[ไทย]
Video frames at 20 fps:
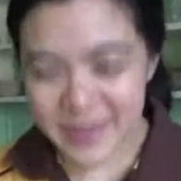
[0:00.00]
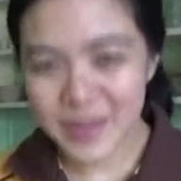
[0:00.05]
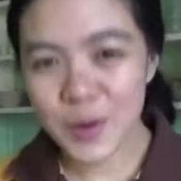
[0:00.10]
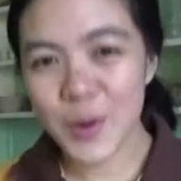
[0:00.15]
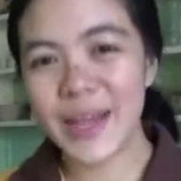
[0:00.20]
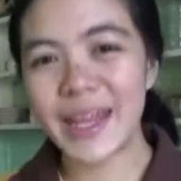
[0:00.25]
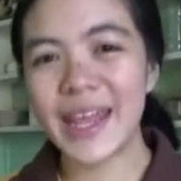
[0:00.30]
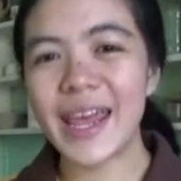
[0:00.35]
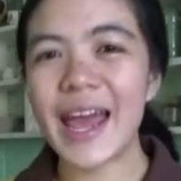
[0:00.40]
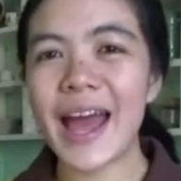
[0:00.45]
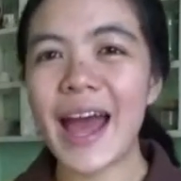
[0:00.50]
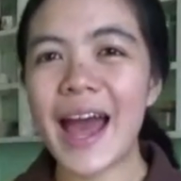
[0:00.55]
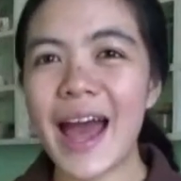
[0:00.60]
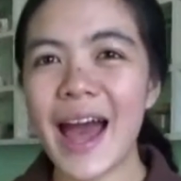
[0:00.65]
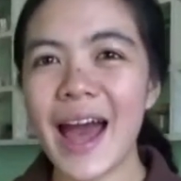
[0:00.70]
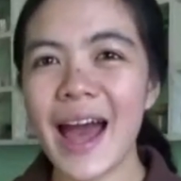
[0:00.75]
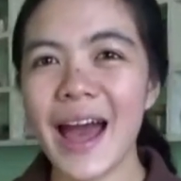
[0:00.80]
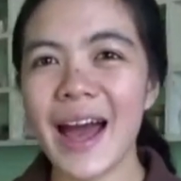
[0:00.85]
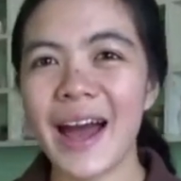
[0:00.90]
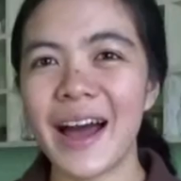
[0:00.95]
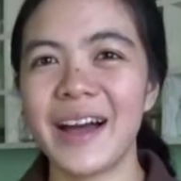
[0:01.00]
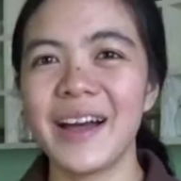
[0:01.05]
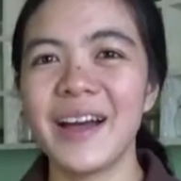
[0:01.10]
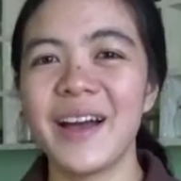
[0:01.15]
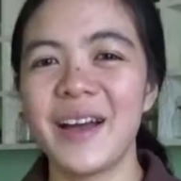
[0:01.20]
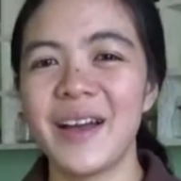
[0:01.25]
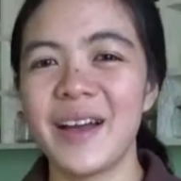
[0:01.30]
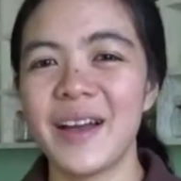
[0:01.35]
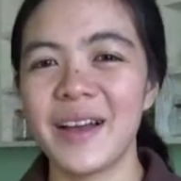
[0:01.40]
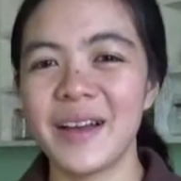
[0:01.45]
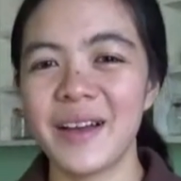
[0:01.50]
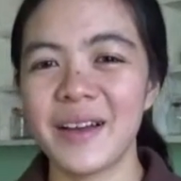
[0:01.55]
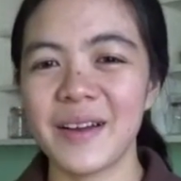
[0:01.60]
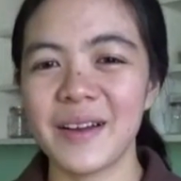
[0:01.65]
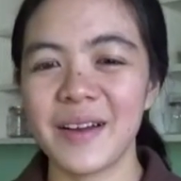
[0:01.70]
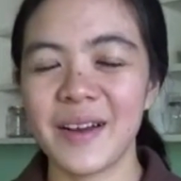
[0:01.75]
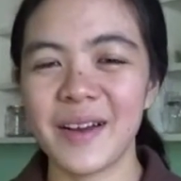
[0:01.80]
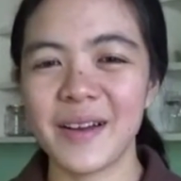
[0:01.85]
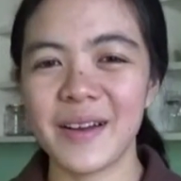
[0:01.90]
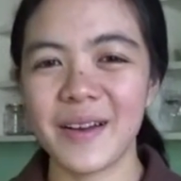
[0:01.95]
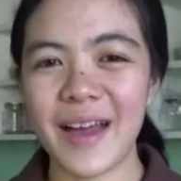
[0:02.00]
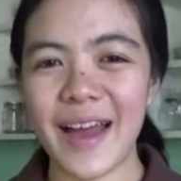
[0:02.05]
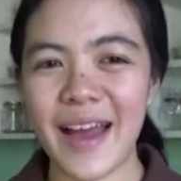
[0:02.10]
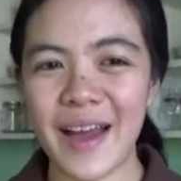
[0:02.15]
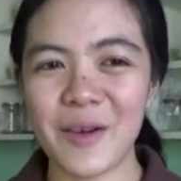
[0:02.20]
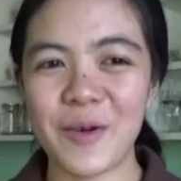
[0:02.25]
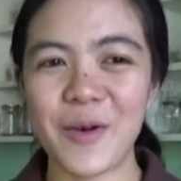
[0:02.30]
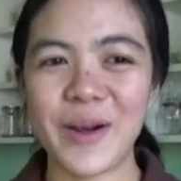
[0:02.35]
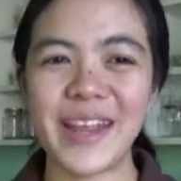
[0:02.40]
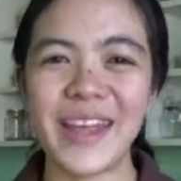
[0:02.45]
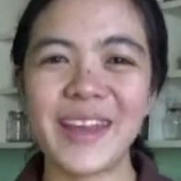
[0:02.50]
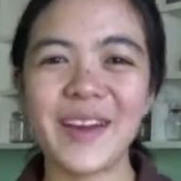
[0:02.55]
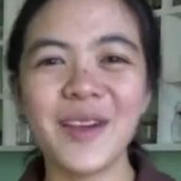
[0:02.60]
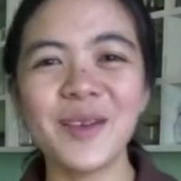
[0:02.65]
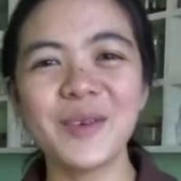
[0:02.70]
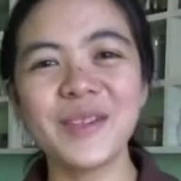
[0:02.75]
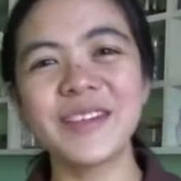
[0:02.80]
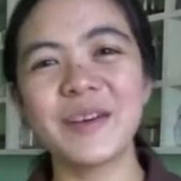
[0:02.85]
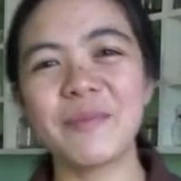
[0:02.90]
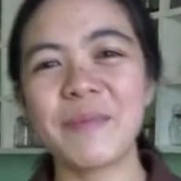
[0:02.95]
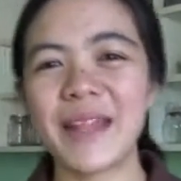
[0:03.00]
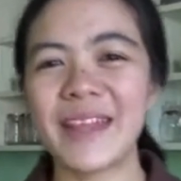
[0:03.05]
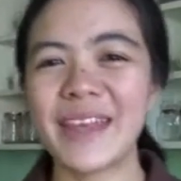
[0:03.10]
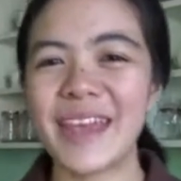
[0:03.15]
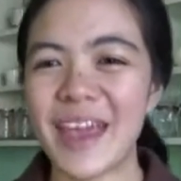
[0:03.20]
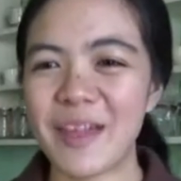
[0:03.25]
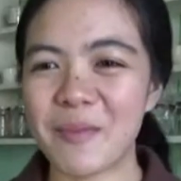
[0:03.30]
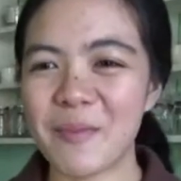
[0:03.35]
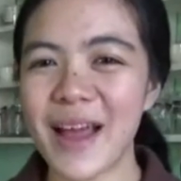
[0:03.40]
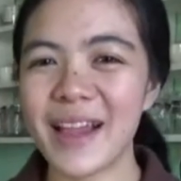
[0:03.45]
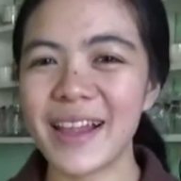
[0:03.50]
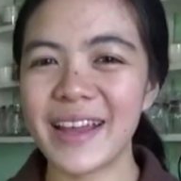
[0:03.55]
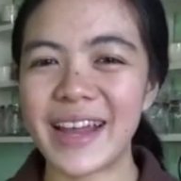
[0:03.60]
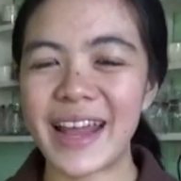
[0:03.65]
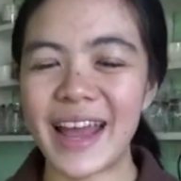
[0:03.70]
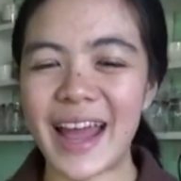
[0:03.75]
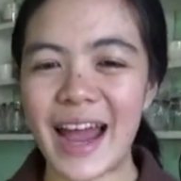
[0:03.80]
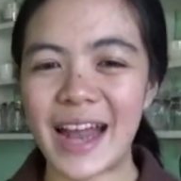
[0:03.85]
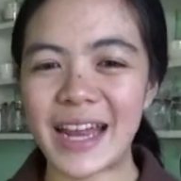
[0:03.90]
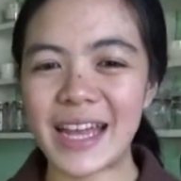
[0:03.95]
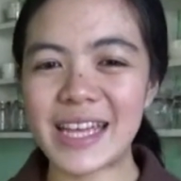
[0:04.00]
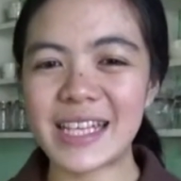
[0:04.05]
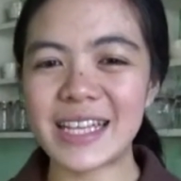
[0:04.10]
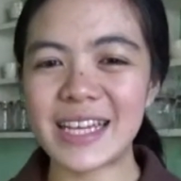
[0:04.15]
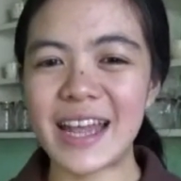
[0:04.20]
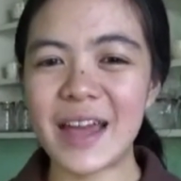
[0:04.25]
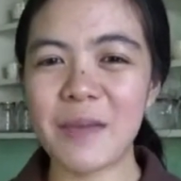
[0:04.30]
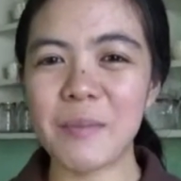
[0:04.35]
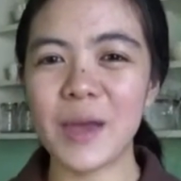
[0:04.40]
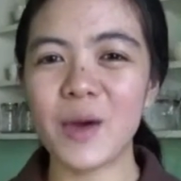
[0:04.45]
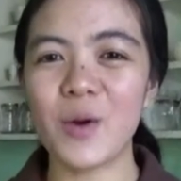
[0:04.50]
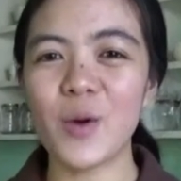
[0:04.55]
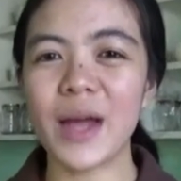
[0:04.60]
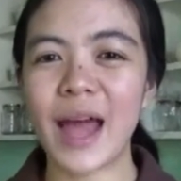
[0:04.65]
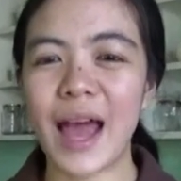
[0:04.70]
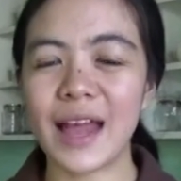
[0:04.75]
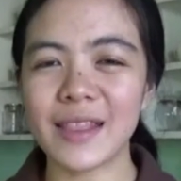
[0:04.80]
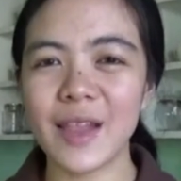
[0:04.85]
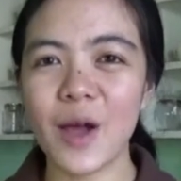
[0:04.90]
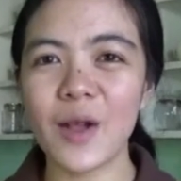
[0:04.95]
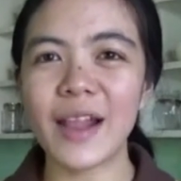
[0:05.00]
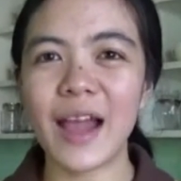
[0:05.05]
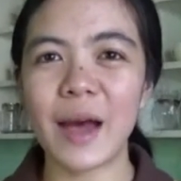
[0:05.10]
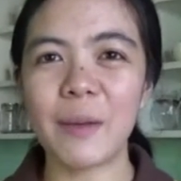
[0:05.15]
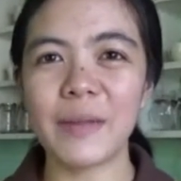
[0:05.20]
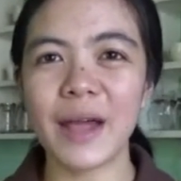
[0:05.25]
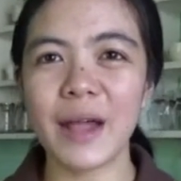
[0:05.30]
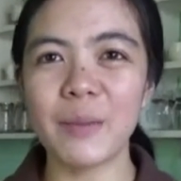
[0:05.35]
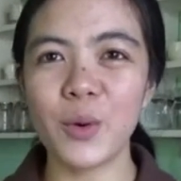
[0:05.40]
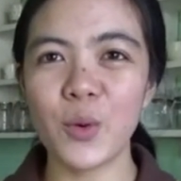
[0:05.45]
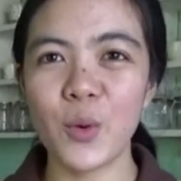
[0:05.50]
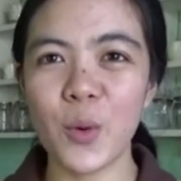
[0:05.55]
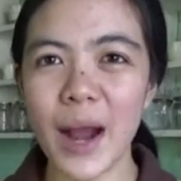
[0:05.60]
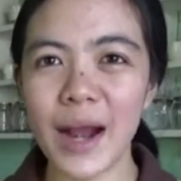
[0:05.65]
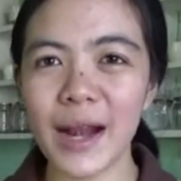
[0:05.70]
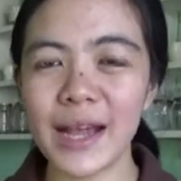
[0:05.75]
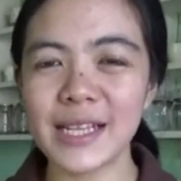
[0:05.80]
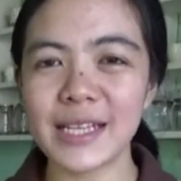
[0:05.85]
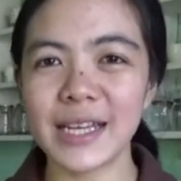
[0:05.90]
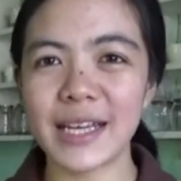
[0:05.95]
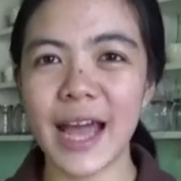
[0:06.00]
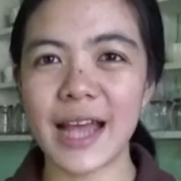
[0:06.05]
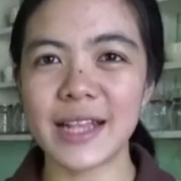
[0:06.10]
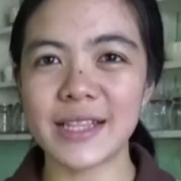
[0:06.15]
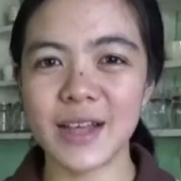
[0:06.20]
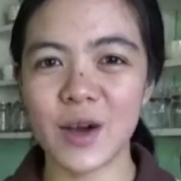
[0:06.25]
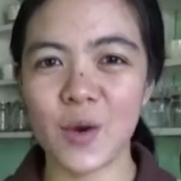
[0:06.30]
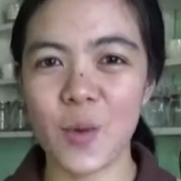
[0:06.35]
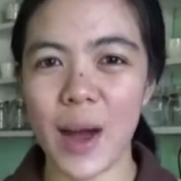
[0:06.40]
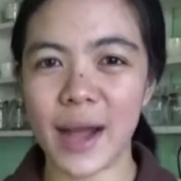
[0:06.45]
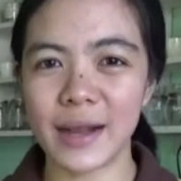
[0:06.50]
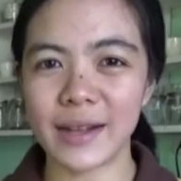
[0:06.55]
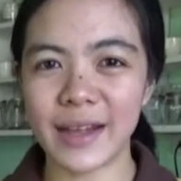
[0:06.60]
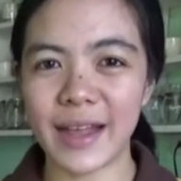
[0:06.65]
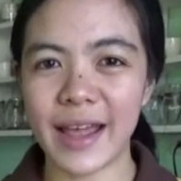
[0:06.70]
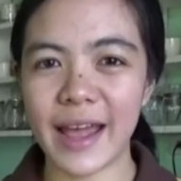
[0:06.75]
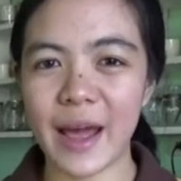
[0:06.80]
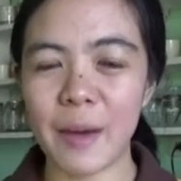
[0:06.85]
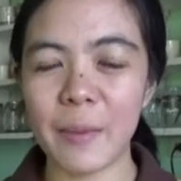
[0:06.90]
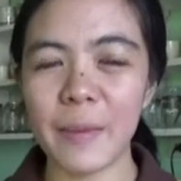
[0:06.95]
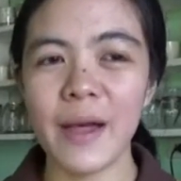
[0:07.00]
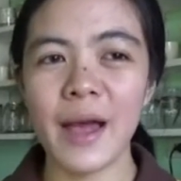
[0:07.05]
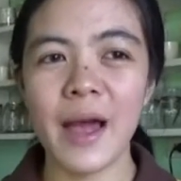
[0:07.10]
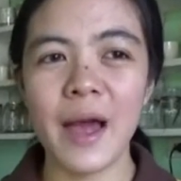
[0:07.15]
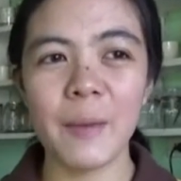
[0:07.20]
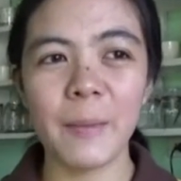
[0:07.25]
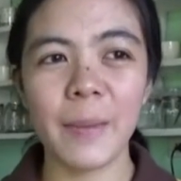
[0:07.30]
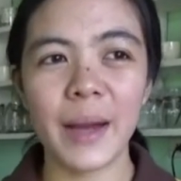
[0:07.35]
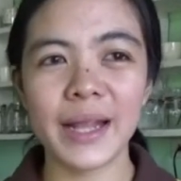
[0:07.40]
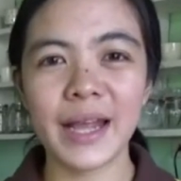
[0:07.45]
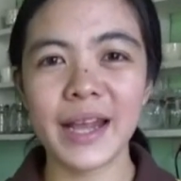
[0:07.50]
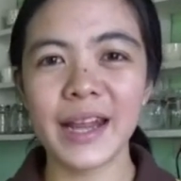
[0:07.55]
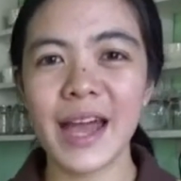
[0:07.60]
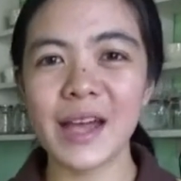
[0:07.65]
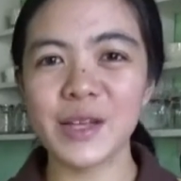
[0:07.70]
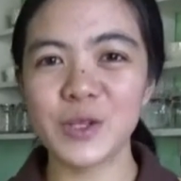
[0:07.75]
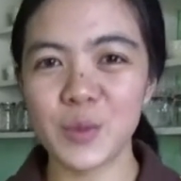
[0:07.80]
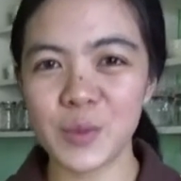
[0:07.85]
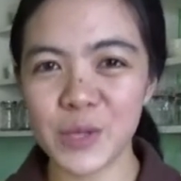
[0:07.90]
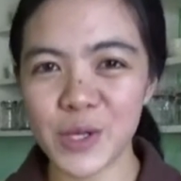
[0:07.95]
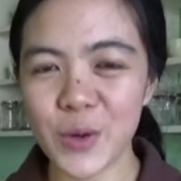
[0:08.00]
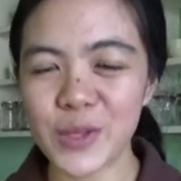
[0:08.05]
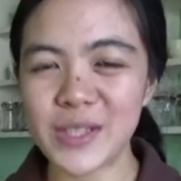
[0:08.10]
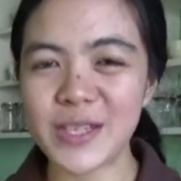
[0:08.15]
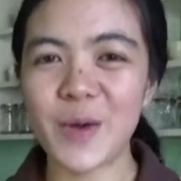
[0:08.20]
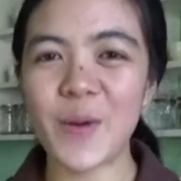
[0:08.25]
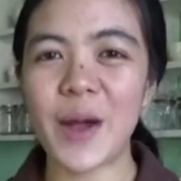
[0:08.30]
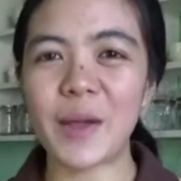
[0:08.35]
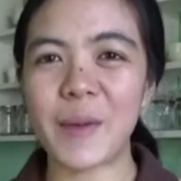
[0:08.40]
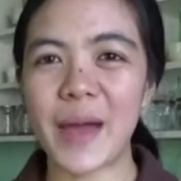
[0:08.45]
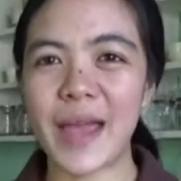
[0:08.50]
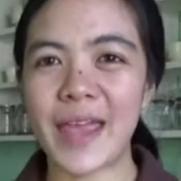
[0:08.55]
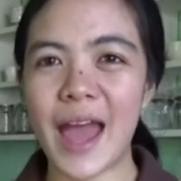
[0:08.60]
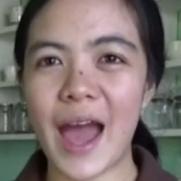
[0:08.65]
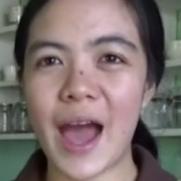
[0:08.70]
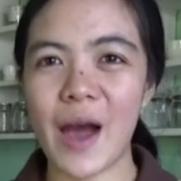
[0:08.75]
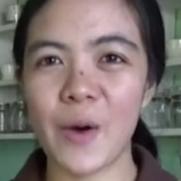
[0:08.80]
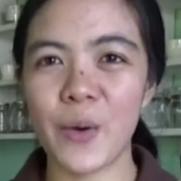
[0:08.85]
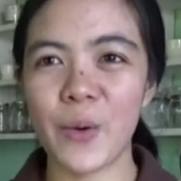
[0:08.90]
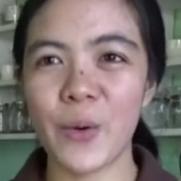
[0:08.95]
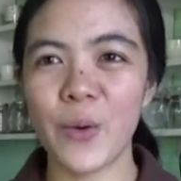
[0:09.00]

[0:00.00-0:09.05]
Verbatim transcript: สวัสดีค่ะข่าววันนี้ก็รู้สึกเป็นเกียรติมากเลยนะคะ ที่จะได้มีโอกาสต้อนรับท่านผู้ว่าราชการจังหวัดนะคะพัฒนาชุมชนจังหวัดพะเยา